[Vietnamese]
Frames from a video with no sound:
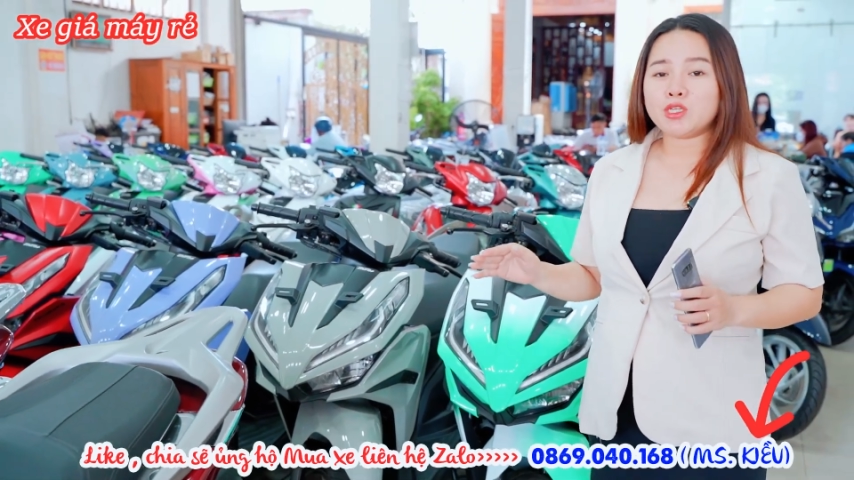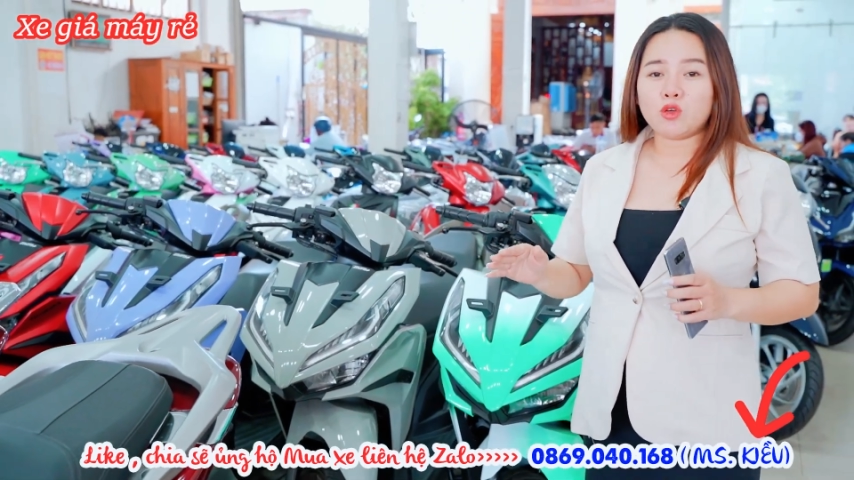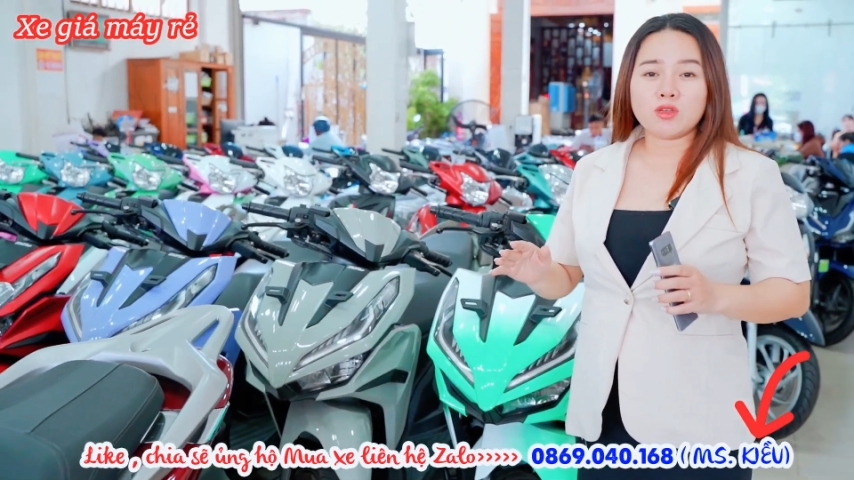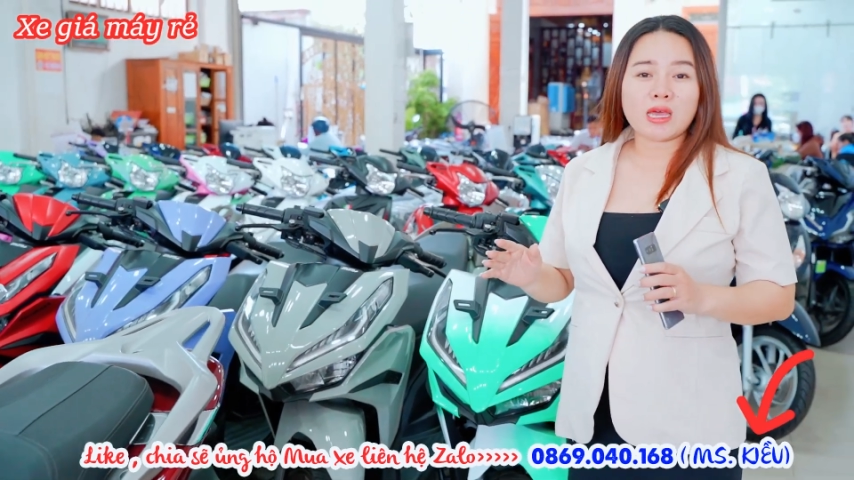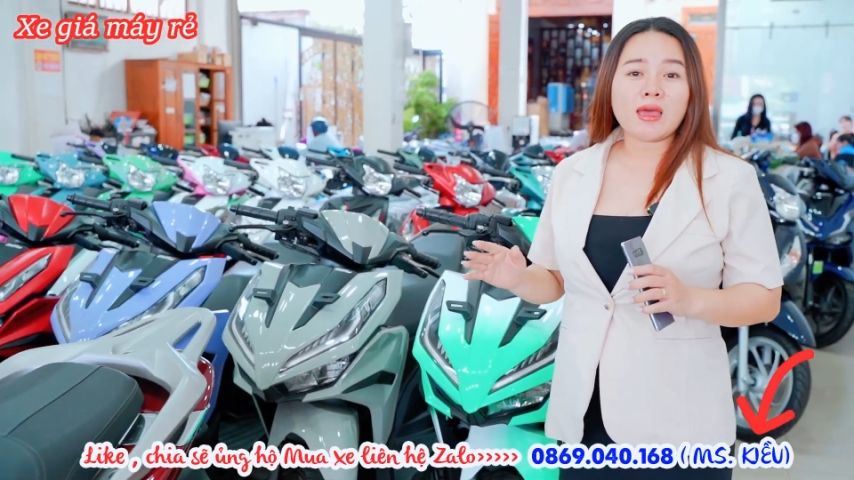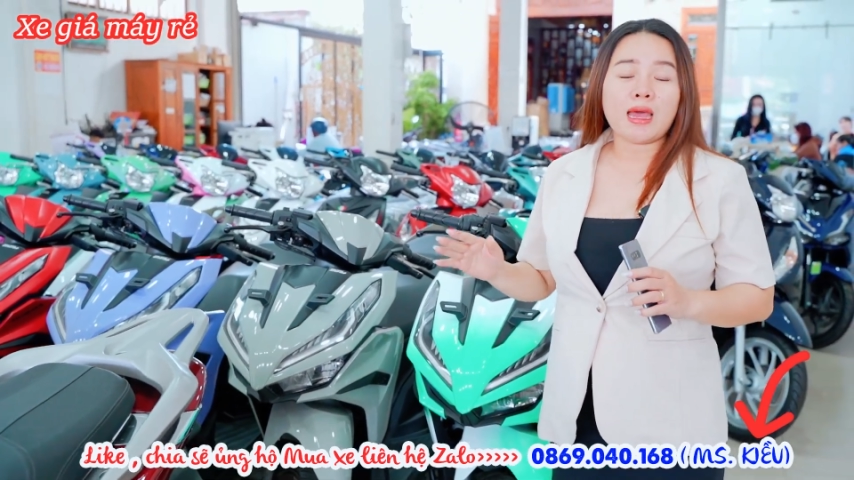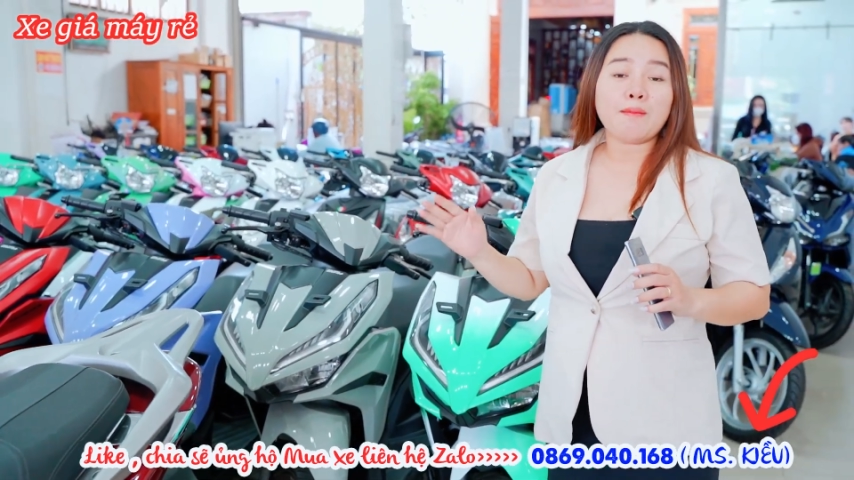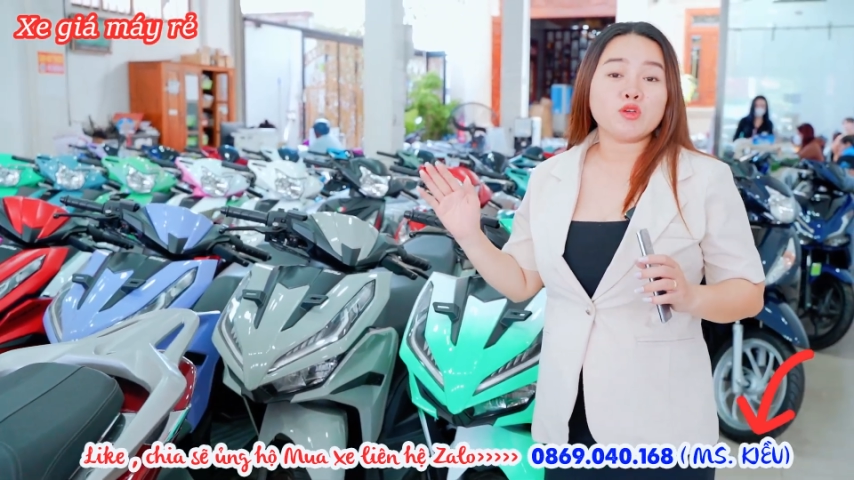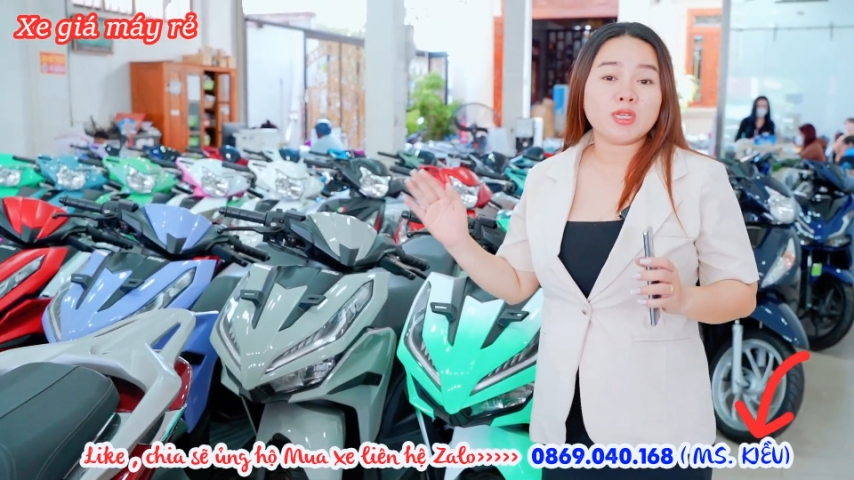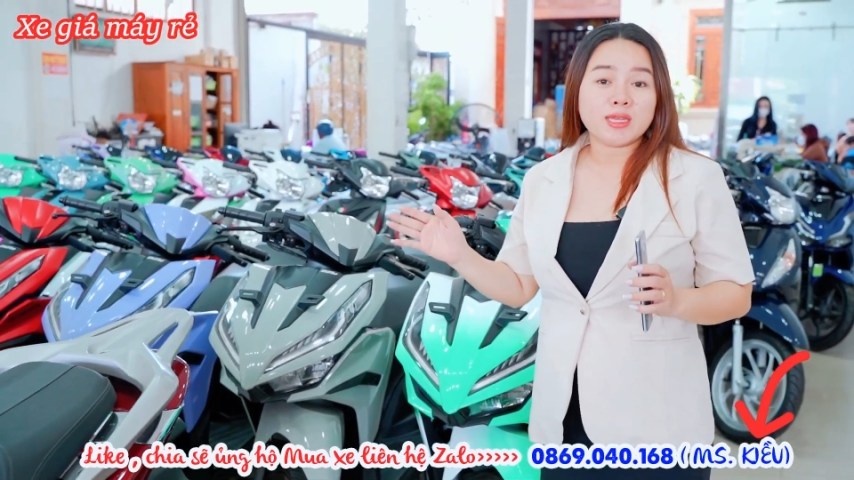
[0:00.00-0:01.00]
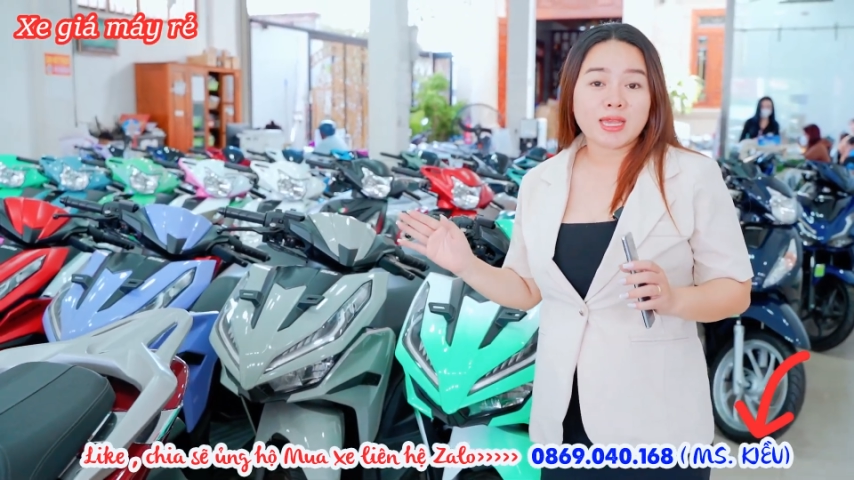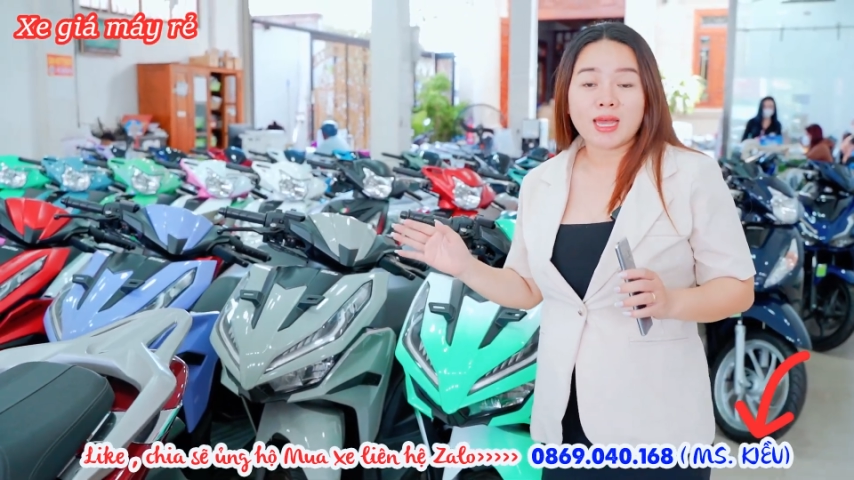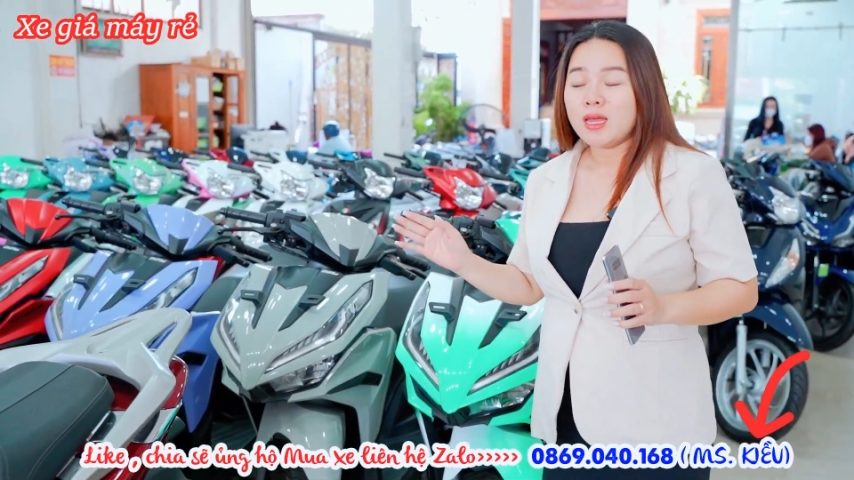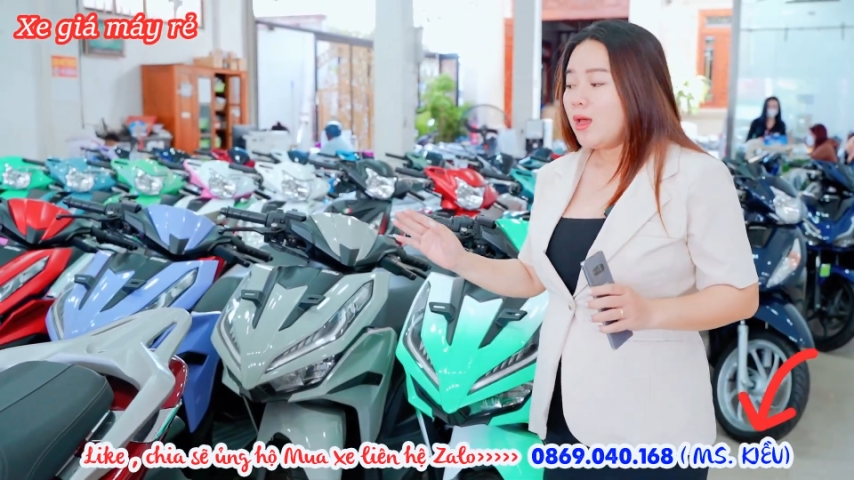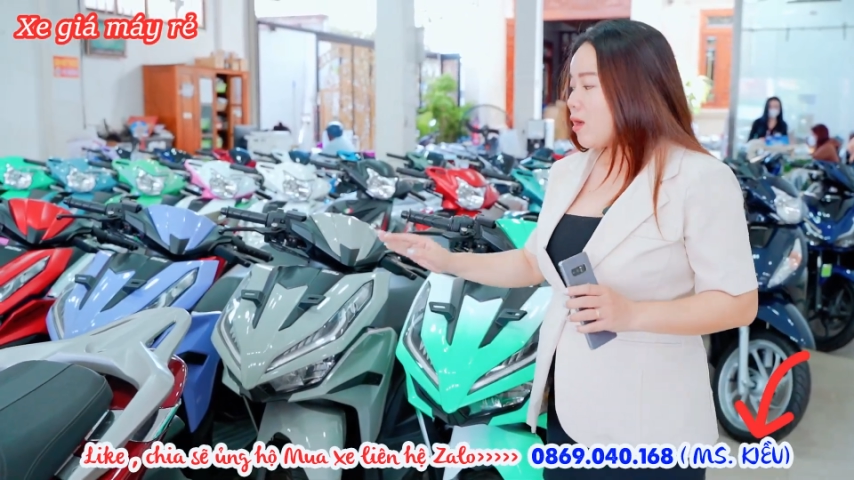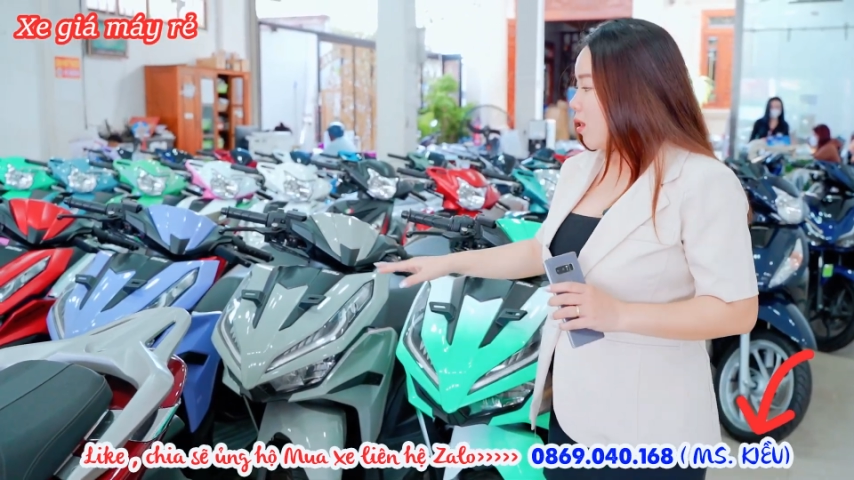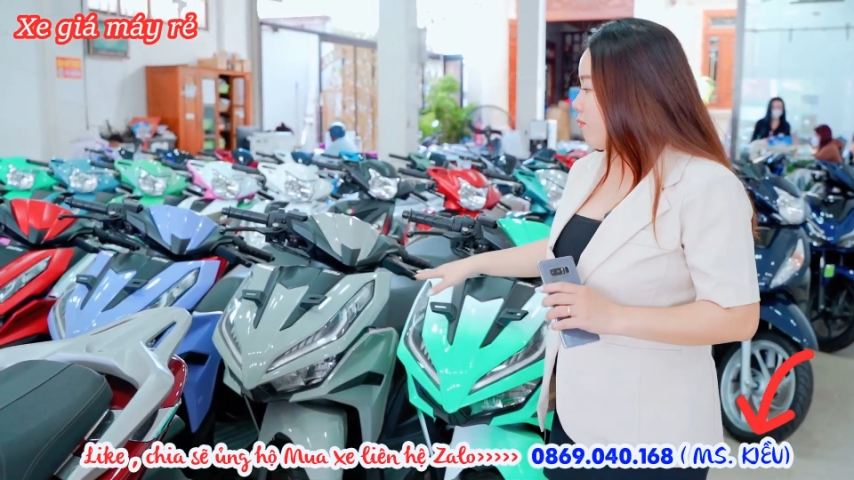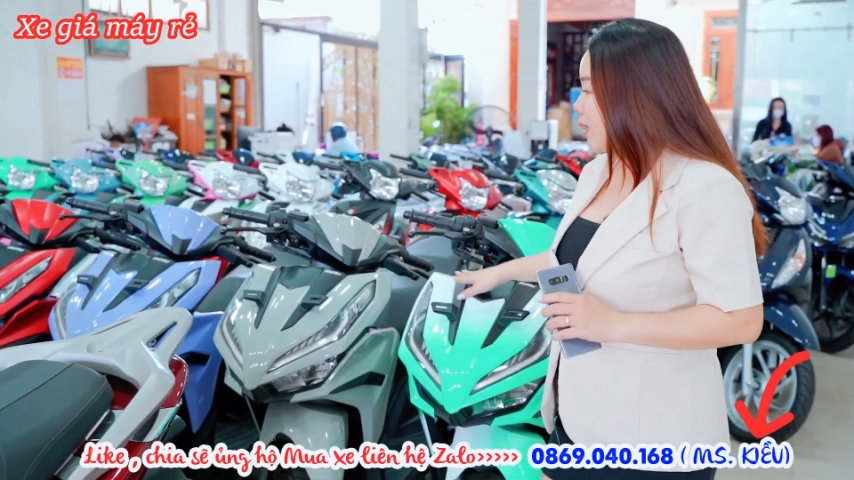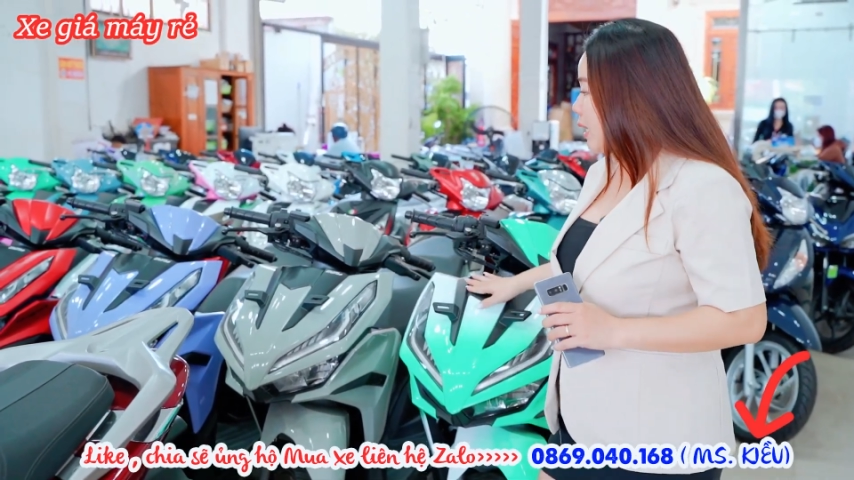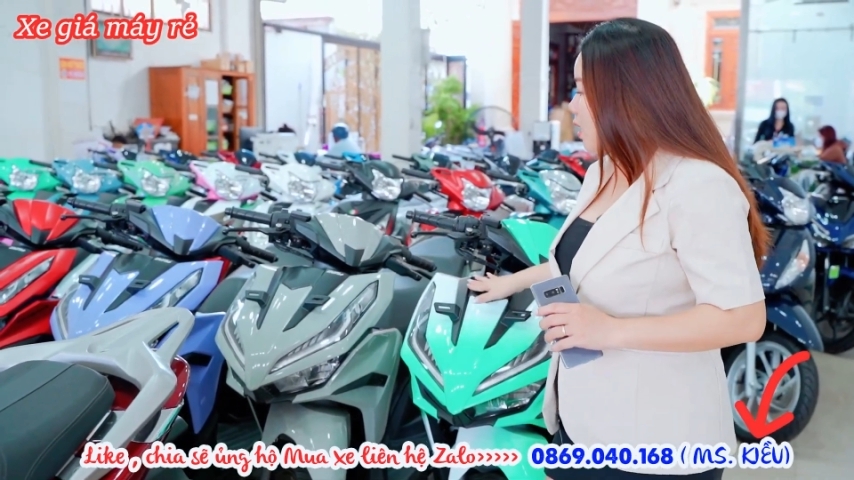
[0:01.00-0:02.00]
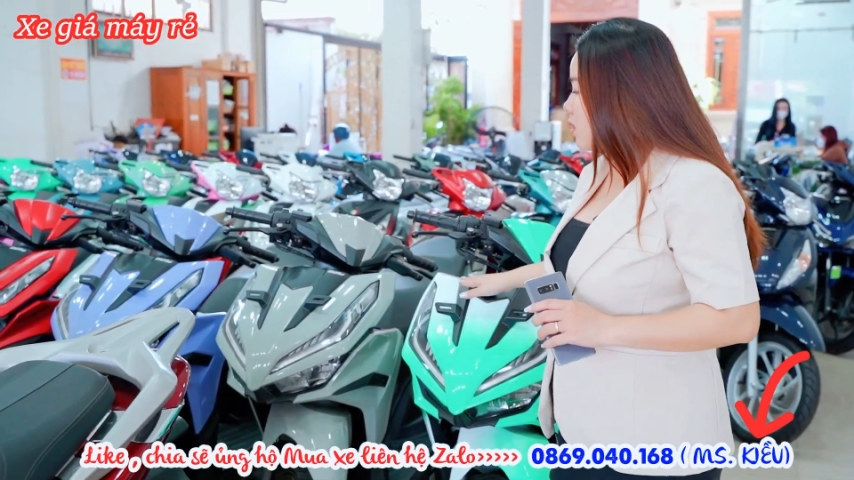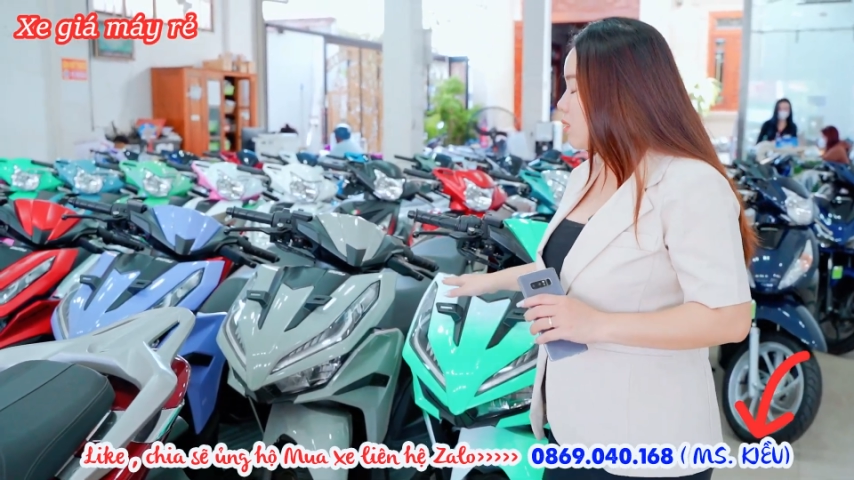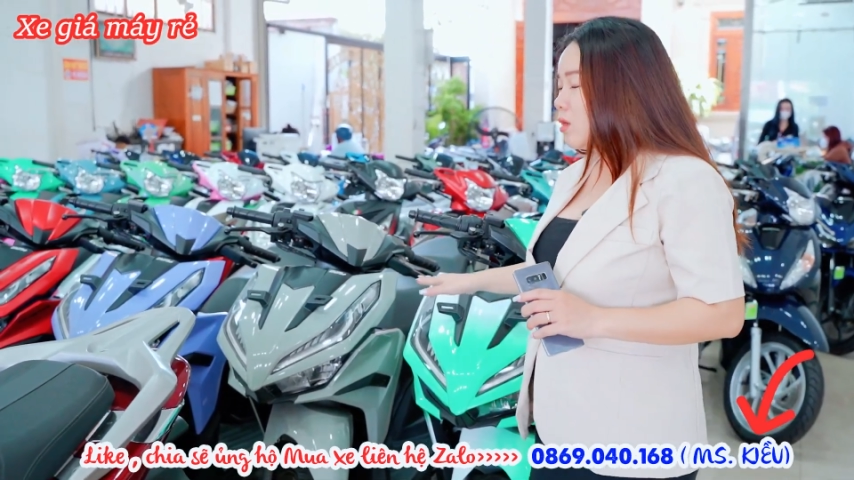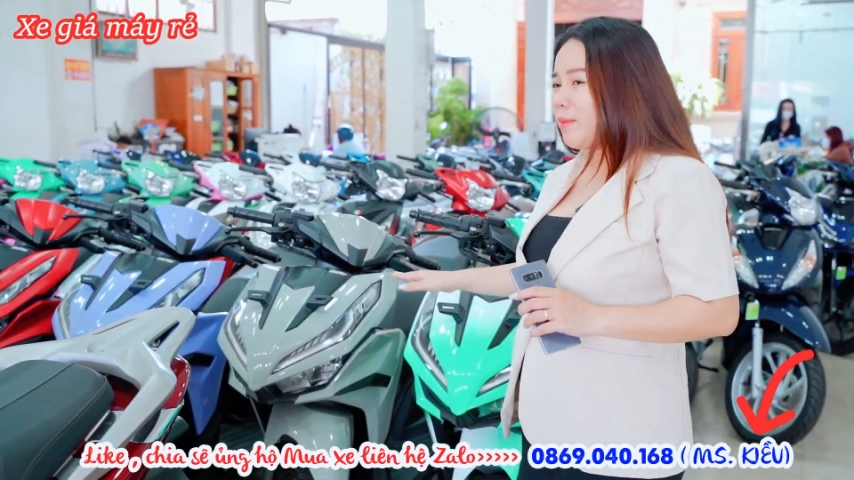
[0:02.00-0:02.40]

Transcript: triệu cho tất cả các màu zin nha còn bản ờ,